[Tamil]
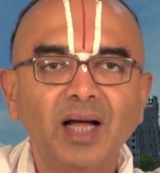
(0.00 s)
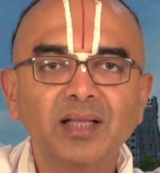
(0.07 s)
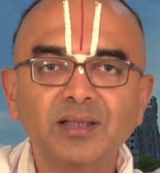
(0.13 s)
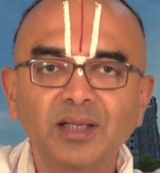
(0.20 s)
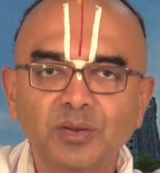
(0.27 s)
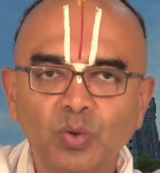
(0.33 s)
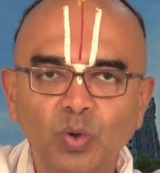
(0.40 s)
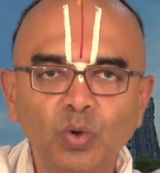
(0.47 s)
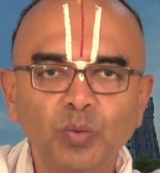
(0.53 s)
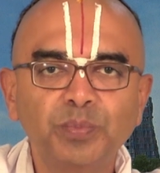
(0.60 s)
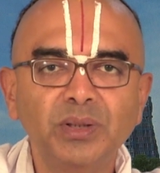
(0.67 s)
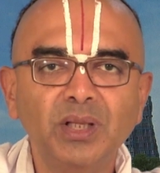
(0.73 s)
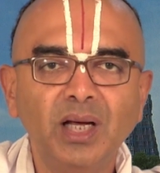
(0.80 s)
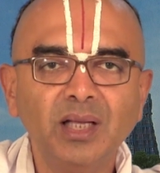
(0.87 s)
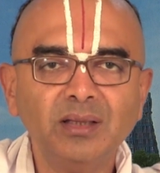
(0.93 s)
அந்த
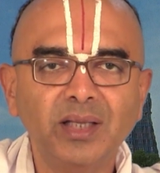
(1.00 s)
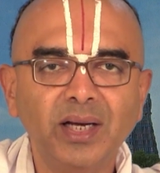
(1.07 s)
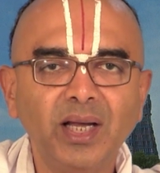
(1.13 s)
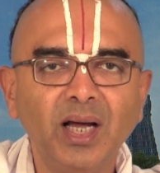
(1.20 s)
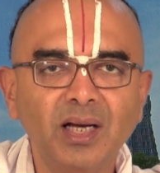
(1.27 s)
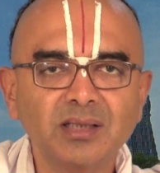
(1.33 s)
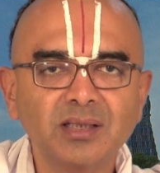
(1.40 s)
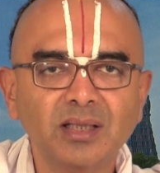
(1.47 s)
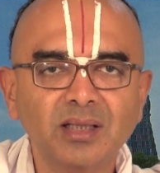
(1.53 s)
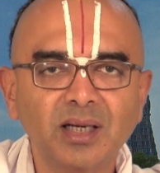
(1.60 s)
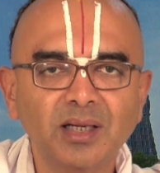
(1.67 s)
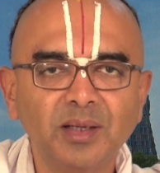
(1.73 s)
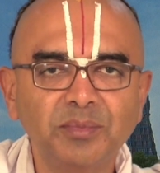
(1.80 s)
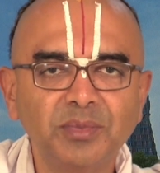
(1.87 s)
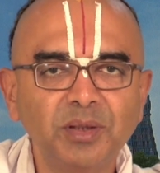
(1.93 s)
தொகுப்பு தான்
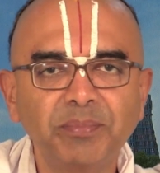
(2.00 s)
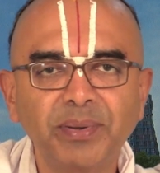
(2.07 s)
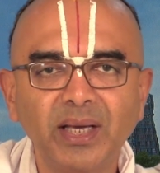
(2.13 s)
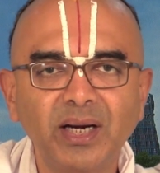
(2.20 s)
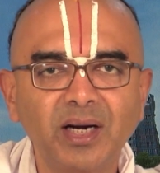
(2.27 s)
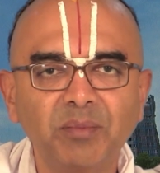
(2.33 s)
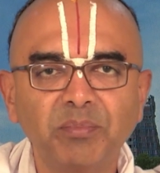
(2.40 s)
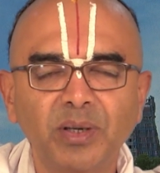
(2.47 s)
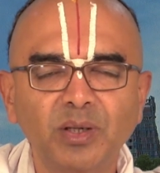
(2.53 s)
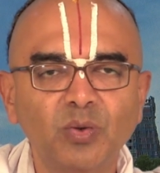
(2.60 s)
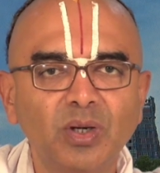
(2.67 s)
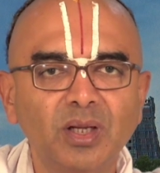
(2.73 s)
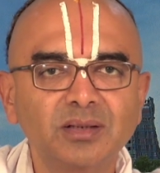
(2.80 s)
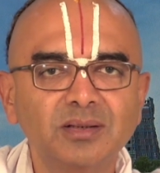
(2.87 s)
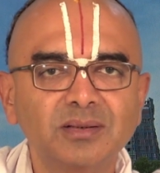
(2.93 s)
தயாசதகம்னு
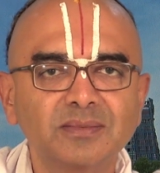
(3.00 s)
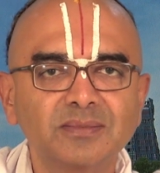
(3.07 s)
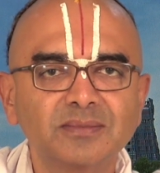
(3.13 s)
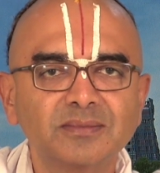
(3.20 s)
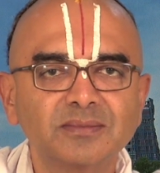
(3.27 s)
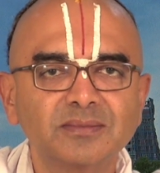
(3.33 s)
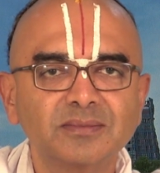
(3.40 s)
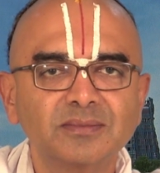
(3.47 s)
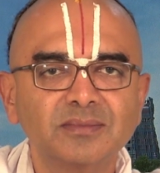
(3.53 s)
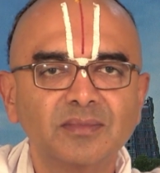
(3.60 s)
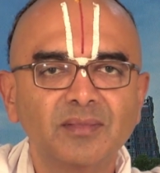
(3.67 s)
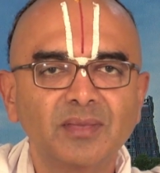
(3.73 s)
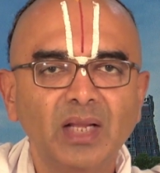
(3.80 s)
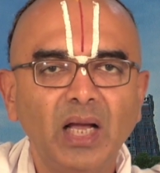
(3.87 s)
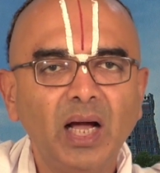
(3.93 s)
பெயரிடப்பட்டுள்ளது
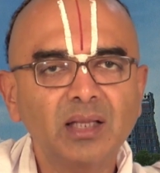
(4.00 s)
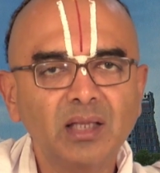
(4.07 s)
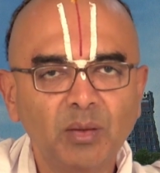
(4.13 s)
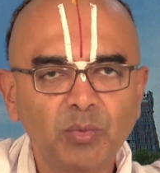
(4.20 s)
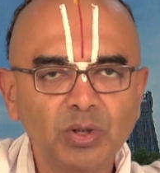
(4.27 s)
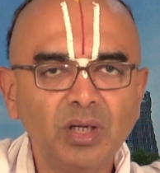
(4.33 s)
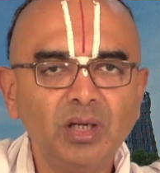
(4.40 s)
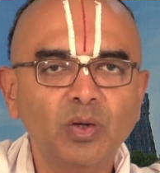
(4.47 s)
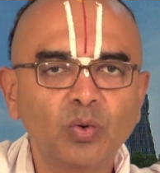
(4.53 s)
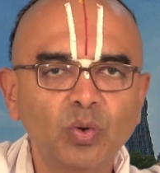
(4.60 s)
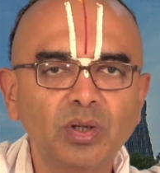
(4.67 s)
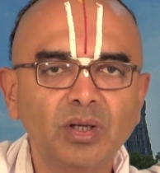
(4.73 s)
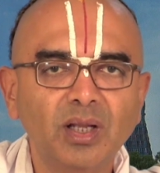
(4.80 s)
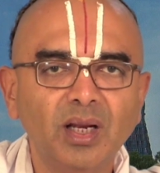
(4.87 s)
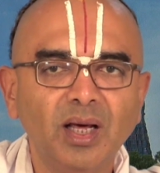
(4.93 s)
அதில் முதல்ல
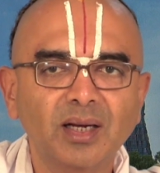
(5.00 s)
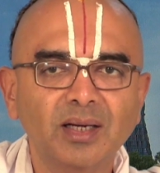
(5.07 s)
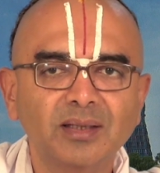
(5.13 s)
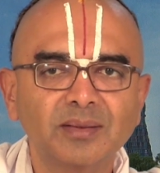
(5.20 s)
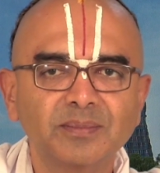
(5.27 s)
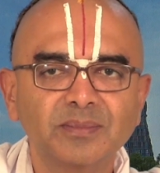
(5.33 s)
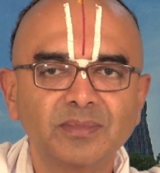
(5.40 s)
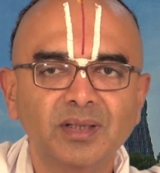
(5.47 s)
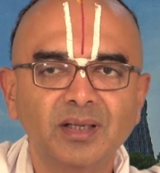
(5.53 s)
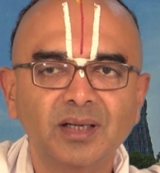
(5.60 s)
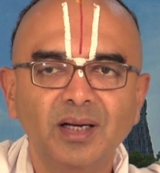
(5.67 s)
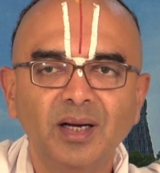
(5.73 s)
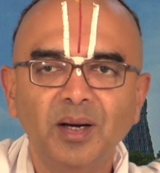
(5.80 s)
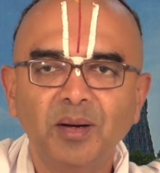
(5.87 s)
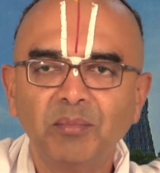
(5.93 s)
கூறுகிறார்
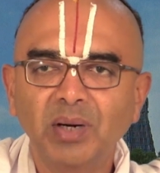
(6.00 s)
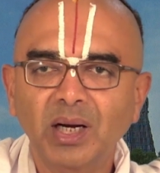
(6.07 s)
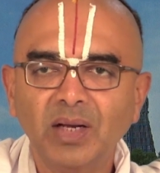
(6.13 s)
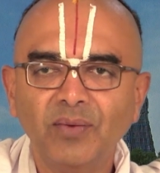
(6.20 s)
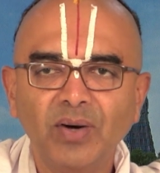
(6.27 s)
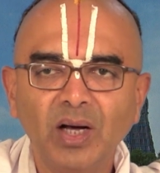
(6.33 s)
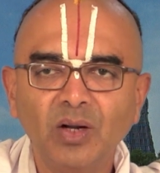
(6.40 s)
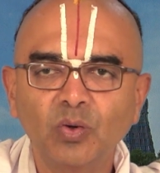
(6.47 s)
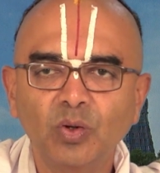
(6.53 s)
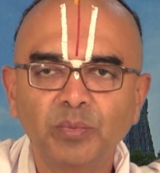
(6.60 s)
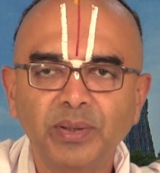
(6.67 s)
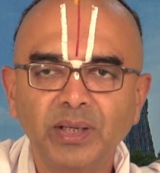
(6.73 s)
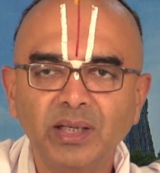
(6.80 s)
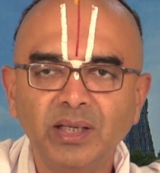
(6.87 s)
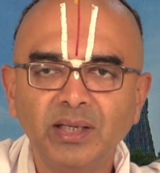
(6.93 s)
பகவான்
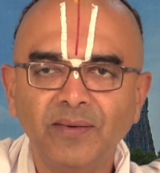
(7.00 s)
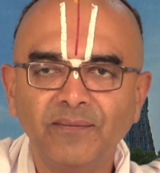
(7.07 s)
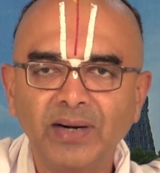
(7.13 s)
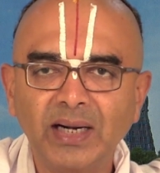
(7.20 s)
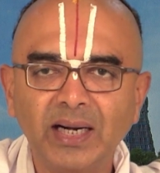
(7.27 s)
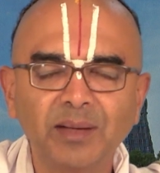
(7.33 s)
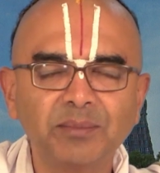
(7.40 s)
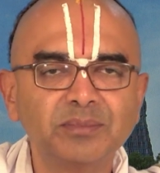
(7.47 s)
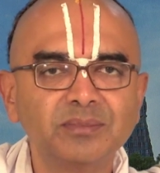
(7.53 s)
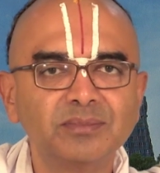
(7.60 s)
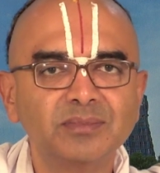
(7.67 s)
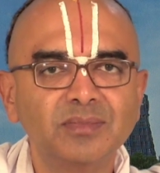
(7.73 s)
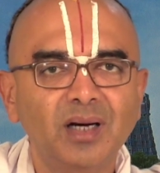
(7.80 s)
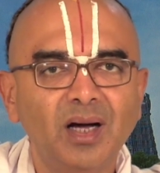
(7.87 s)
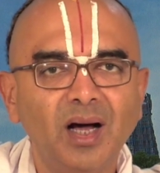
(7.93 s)
ஒரு பெரிய வெள்ளம்
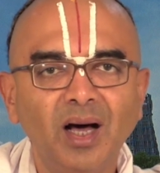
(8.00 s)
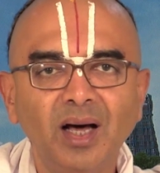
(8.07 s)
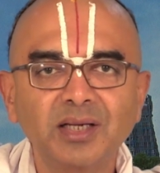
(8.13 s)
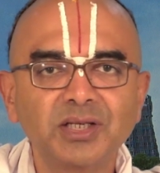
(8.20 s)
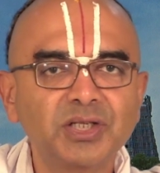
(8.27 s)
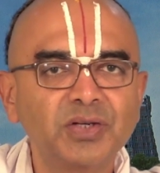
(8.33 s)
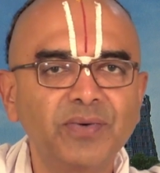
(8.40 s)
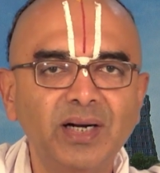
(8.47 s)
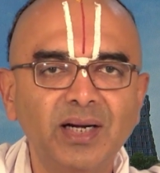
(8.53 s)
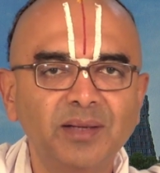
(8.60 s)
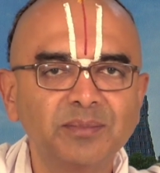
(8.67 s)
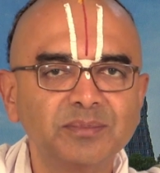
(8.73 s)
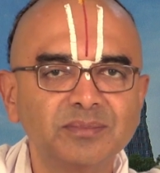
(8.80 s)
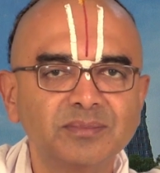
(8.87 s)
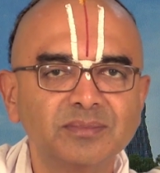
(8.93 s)
ஆற்று
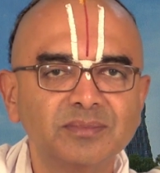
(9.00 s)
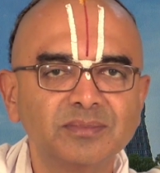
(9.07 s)
வெள்ளம்